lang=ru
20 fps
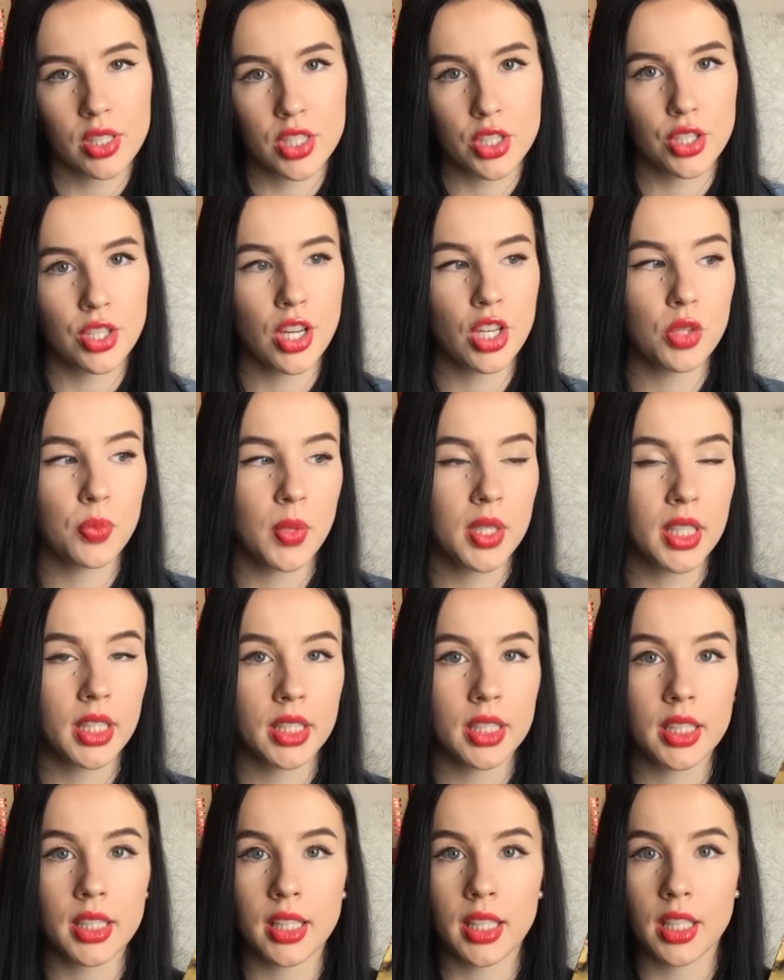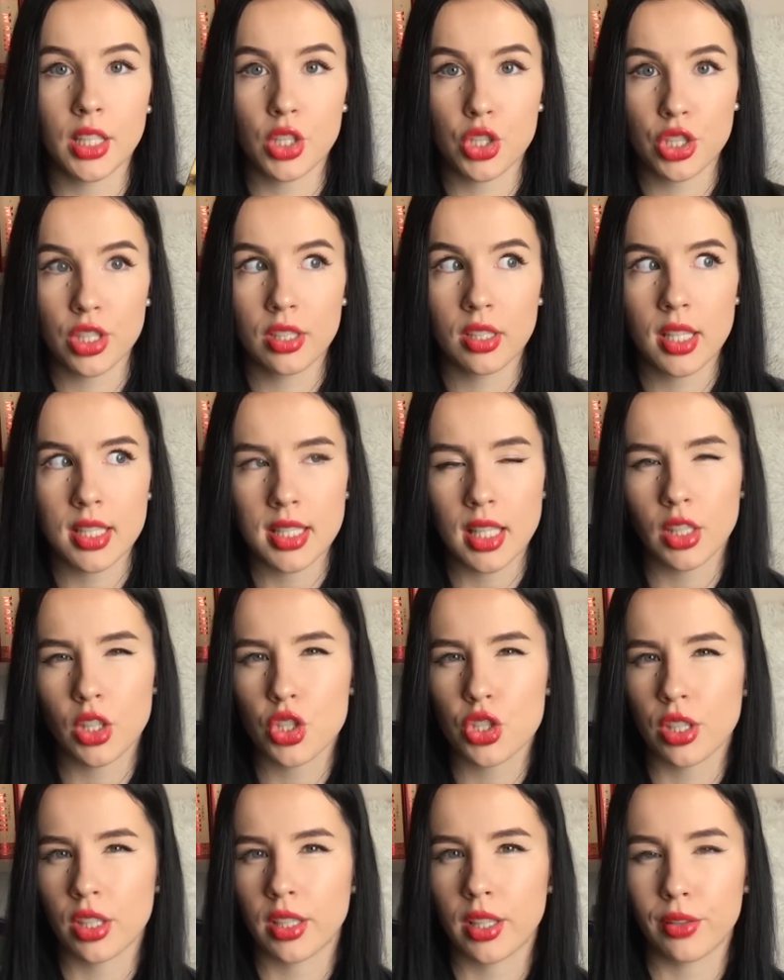К сожалению, эта книга лежит
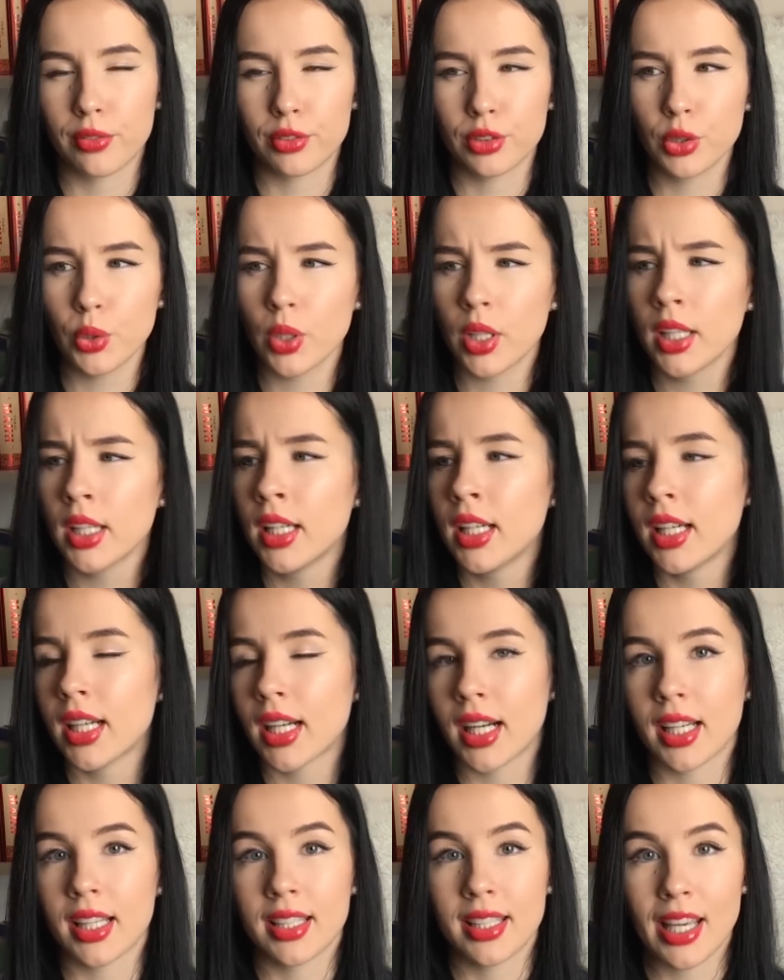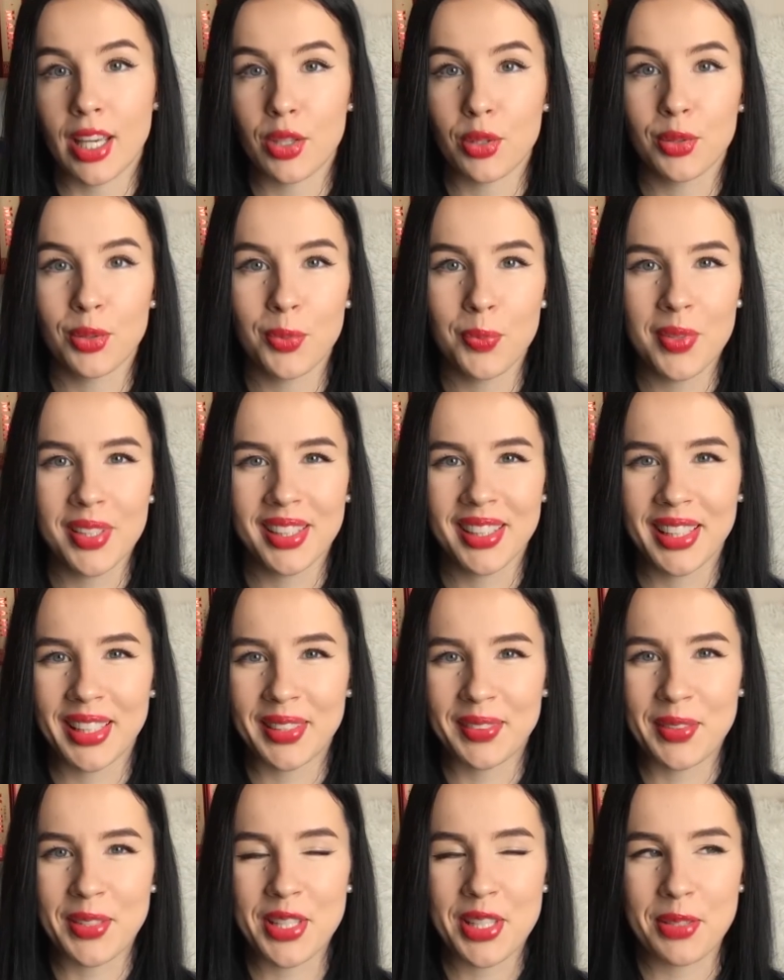достаточно давно, я ее купила для
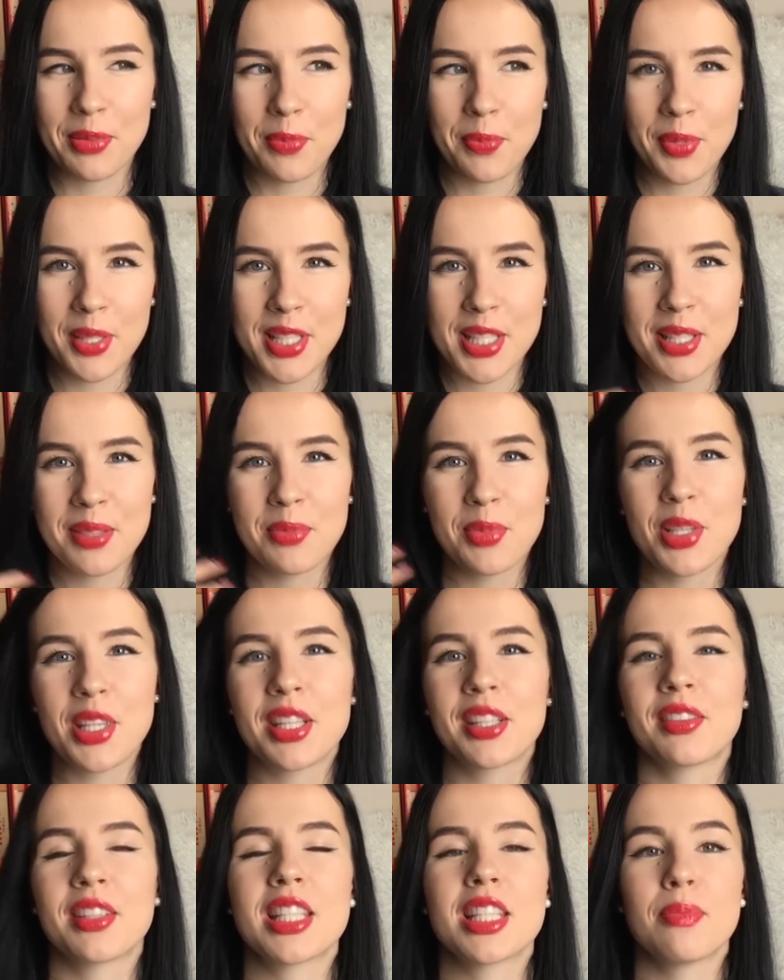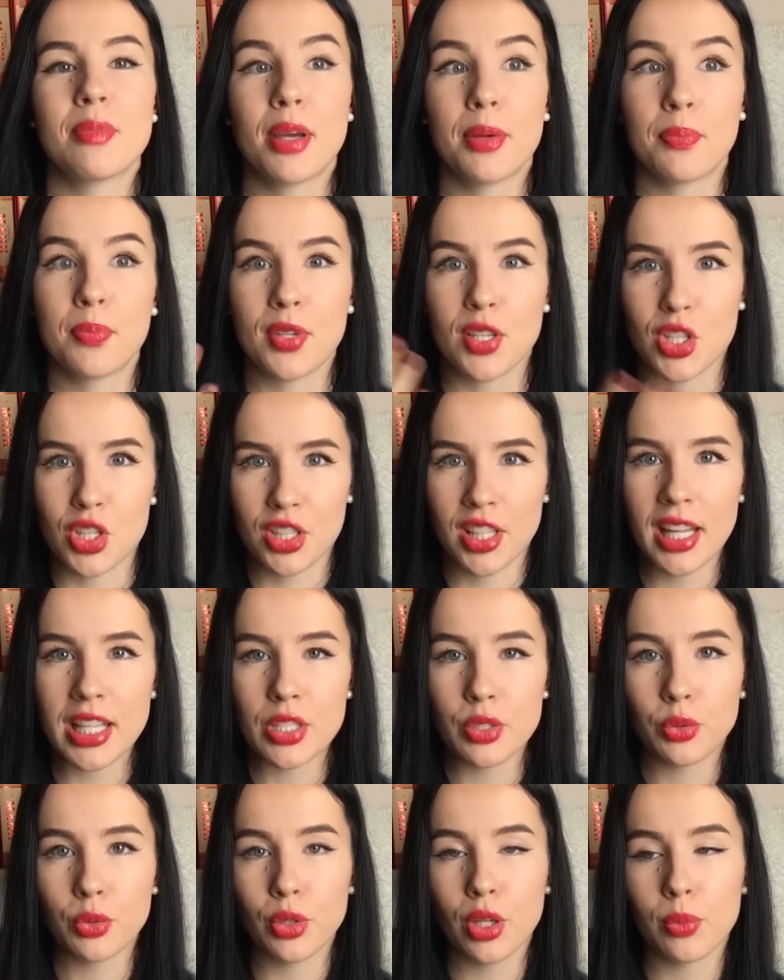того, чтобы простимулировать себя
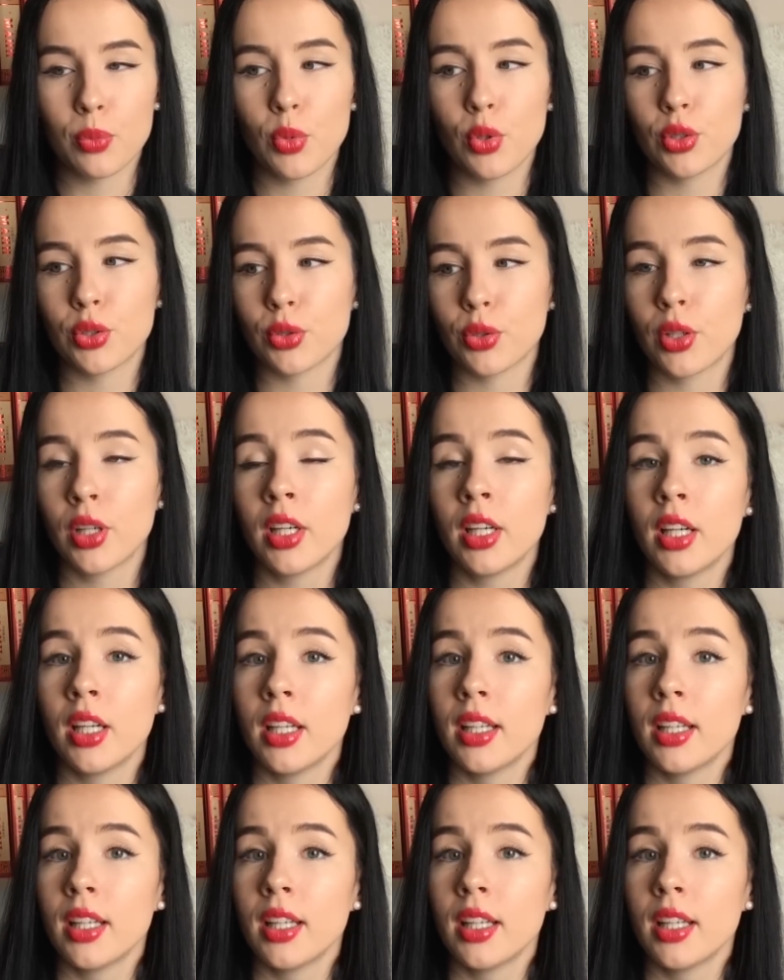прочитать эту работу,